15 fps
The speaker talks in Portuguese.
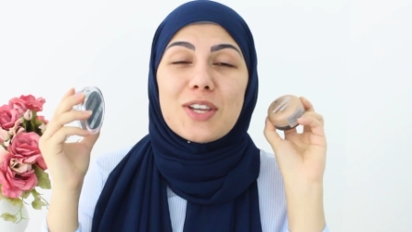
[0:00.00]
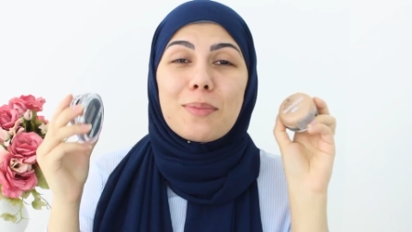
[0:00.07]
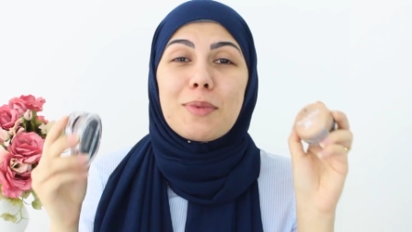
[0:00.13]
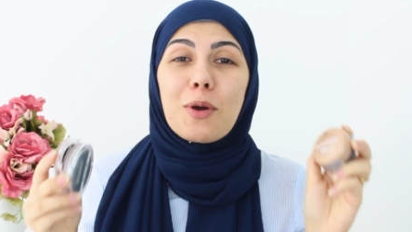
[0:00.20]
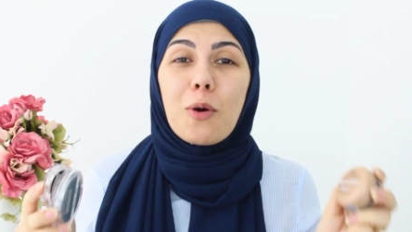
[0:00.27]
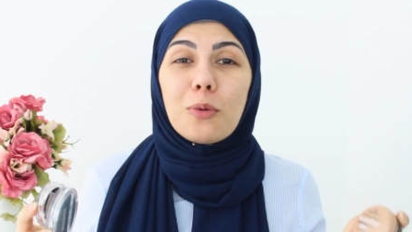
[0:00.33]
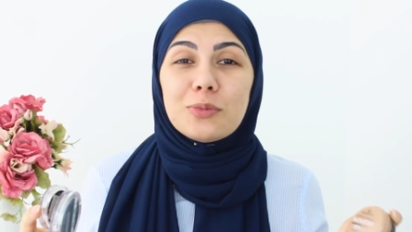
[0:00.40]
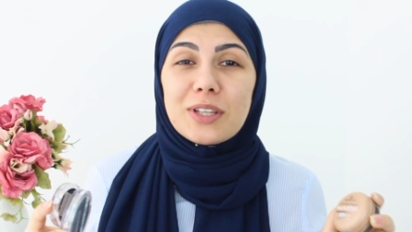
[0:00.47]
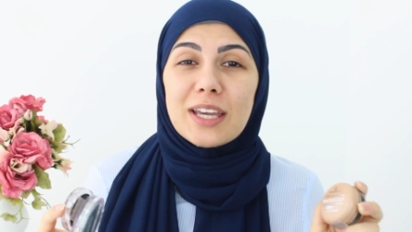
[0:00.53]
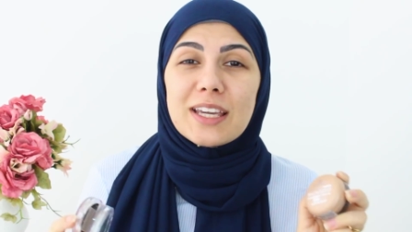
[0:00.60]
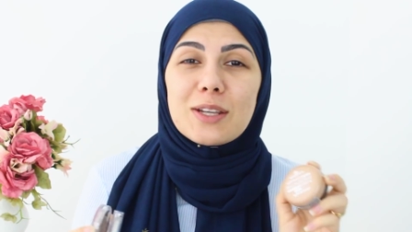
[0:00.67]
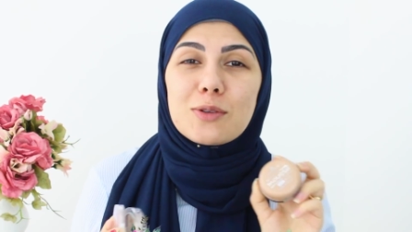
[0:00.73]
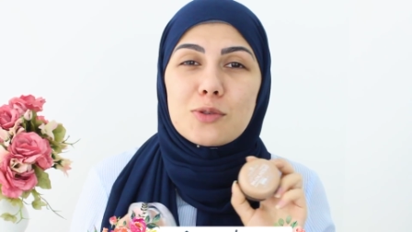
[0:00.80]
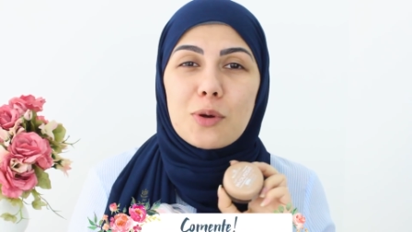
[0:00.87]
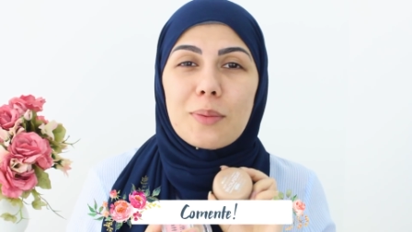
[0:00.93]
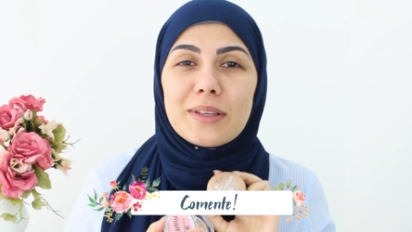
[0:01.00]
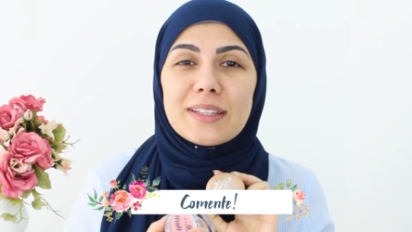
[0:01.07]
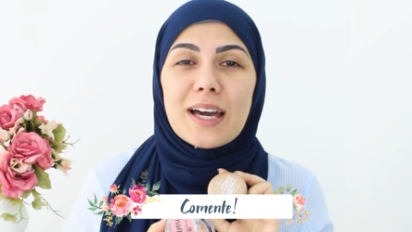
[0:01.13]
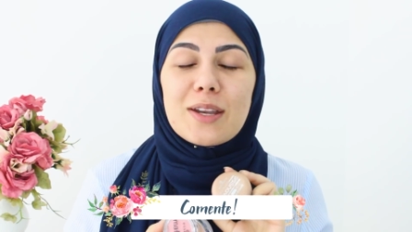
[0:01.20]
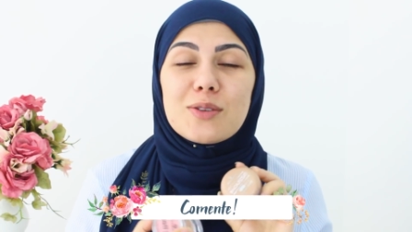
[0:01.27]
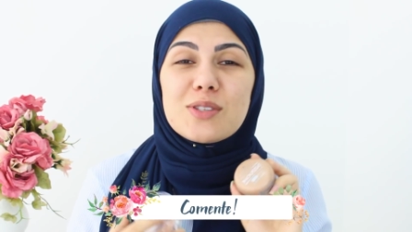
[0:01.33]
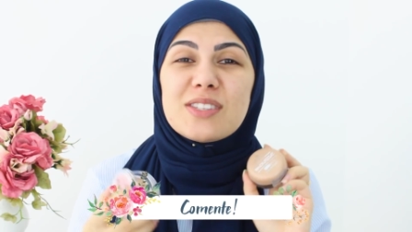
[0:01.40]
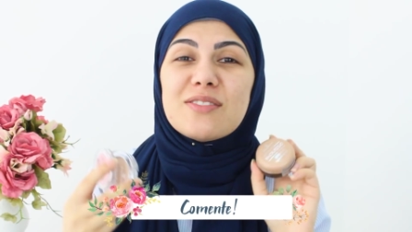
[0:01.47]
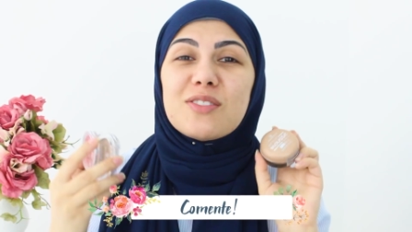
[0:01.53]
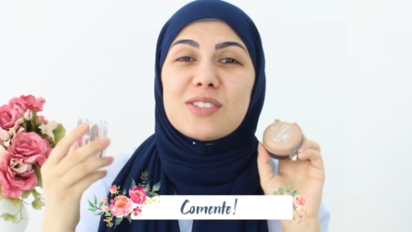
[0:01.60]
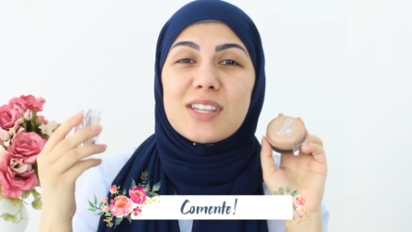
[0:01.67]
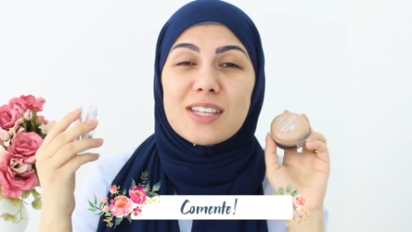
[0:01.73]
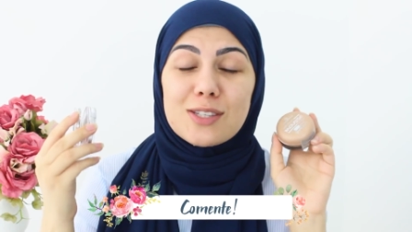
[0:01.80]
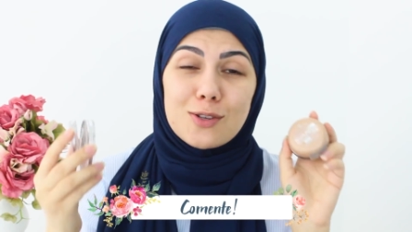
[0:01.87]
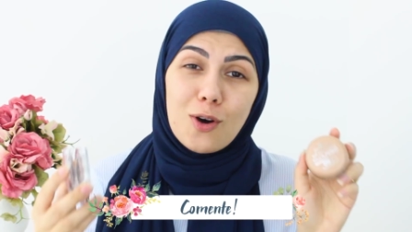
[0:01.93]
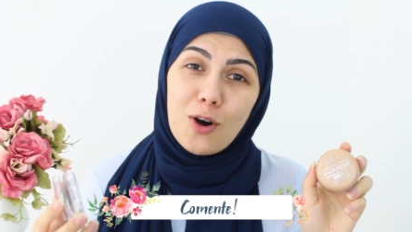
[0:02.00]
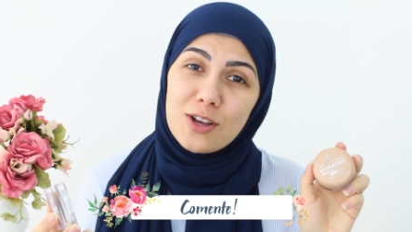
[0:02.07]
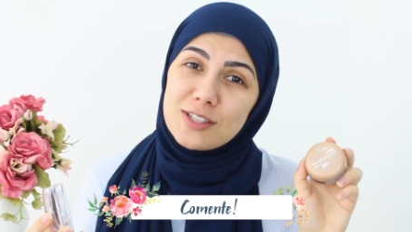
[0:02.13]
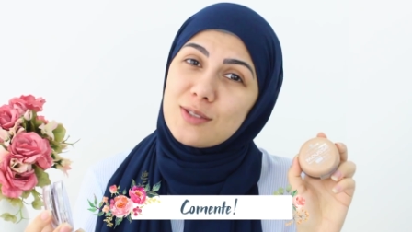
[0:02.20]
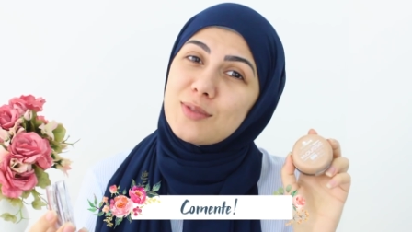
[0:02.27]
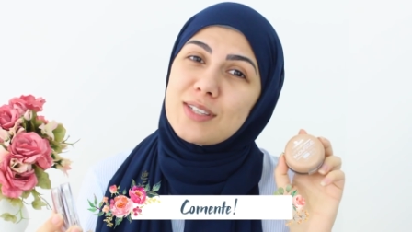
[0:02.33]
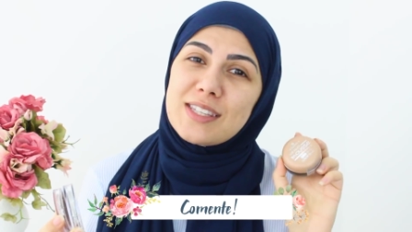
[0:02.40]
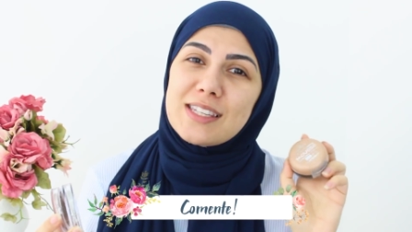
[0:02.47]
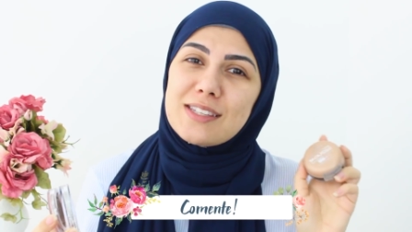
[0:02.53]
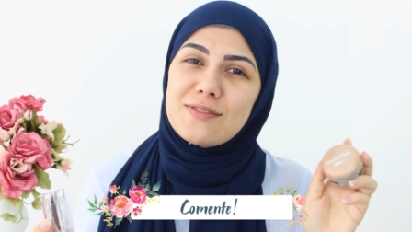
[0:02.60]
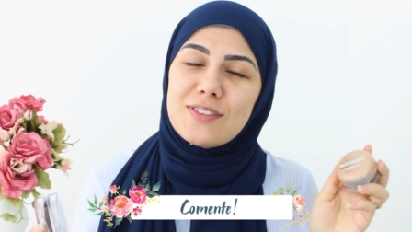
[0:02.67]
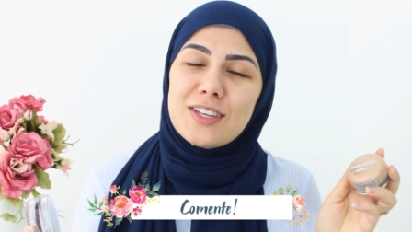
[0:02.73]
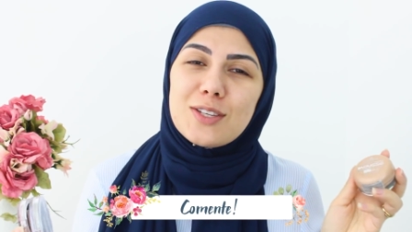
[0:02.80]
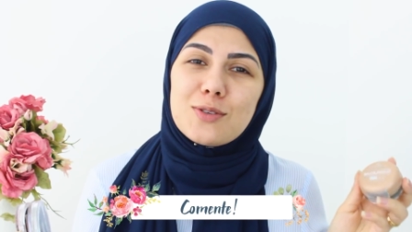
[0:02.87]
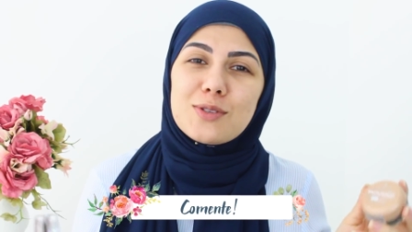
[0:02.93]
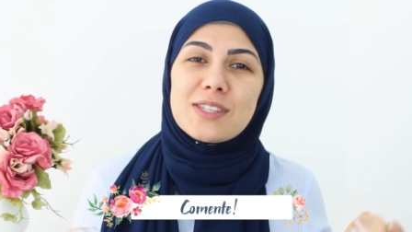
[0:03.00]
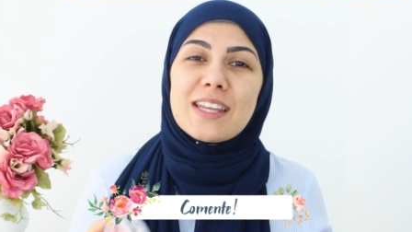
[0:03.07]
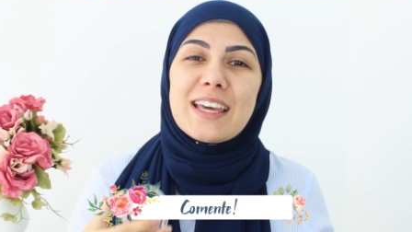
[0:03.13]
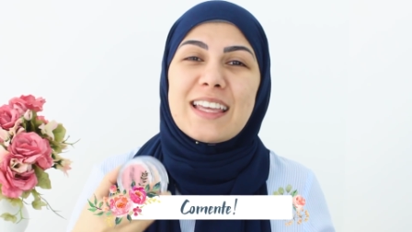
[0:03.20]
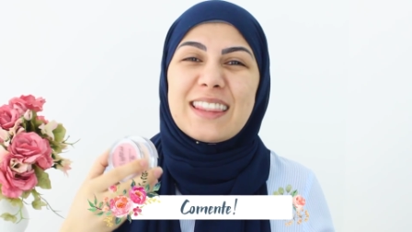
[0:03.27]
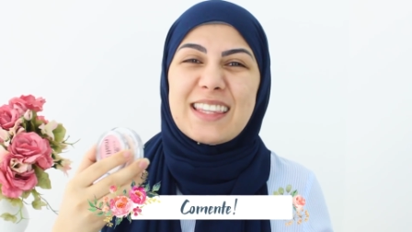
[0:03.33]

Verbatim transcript: Já me contem aqui nos comentários se vocês gostam desses vídeos